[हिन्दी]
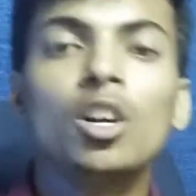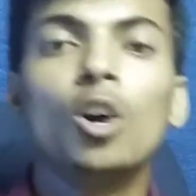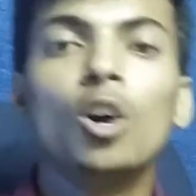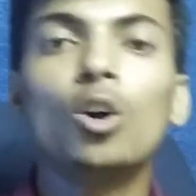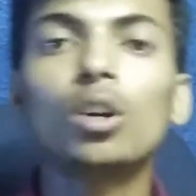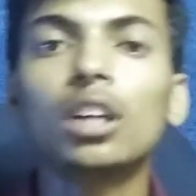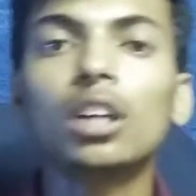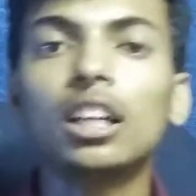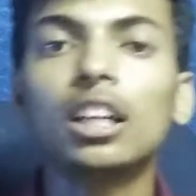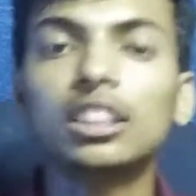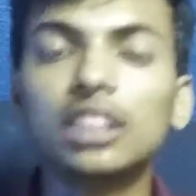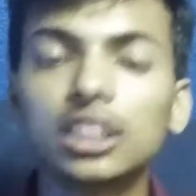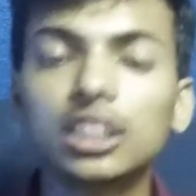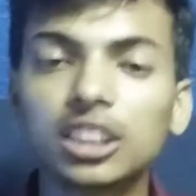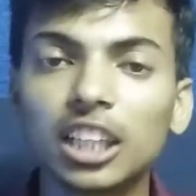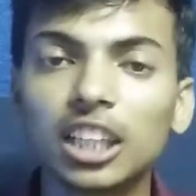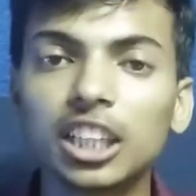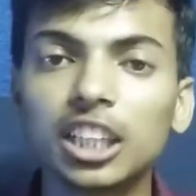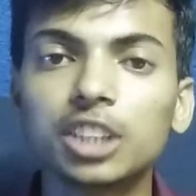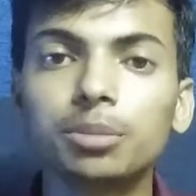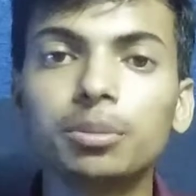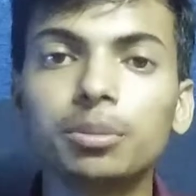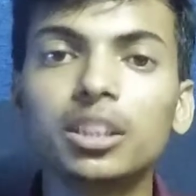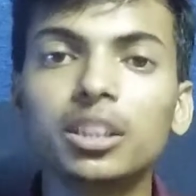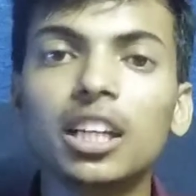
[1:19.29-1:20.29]
और अदर
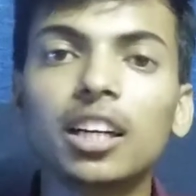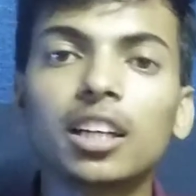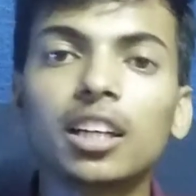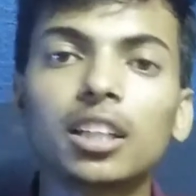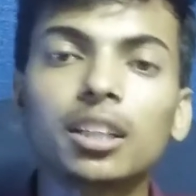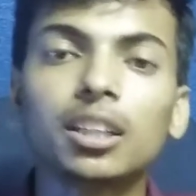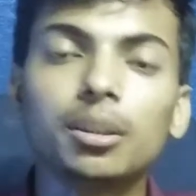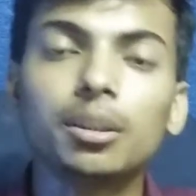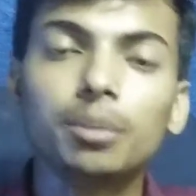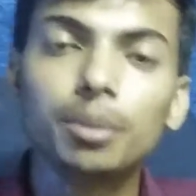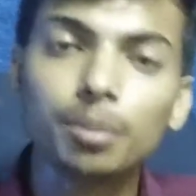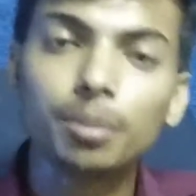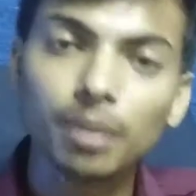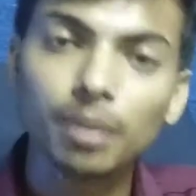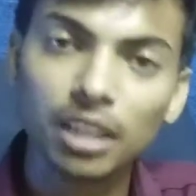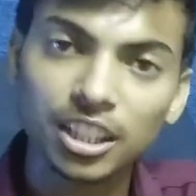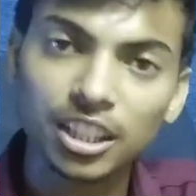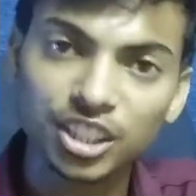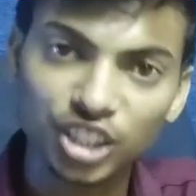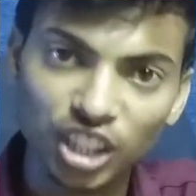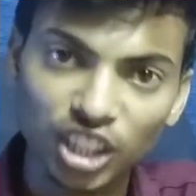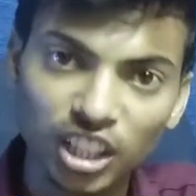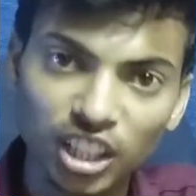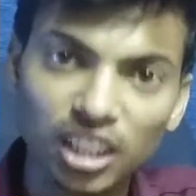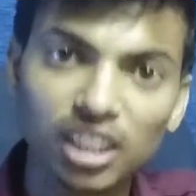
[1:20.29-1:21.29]
साइट्स में जाकर के भी पहले
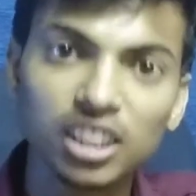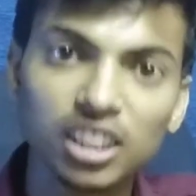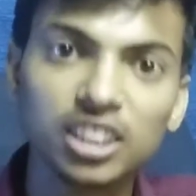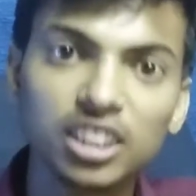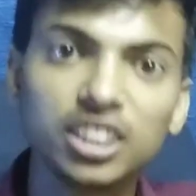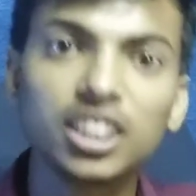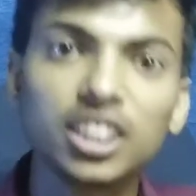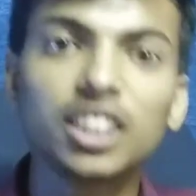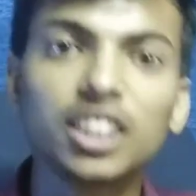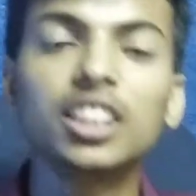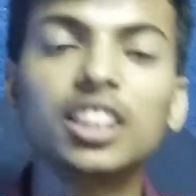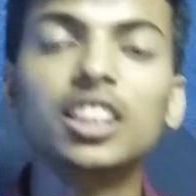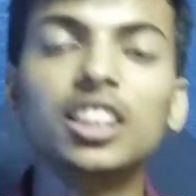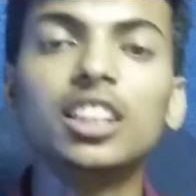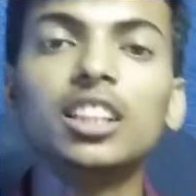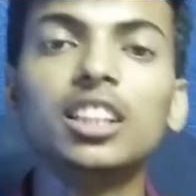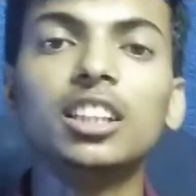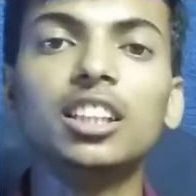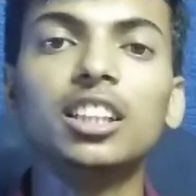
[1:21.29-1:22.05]
चेक कर लीजिए कि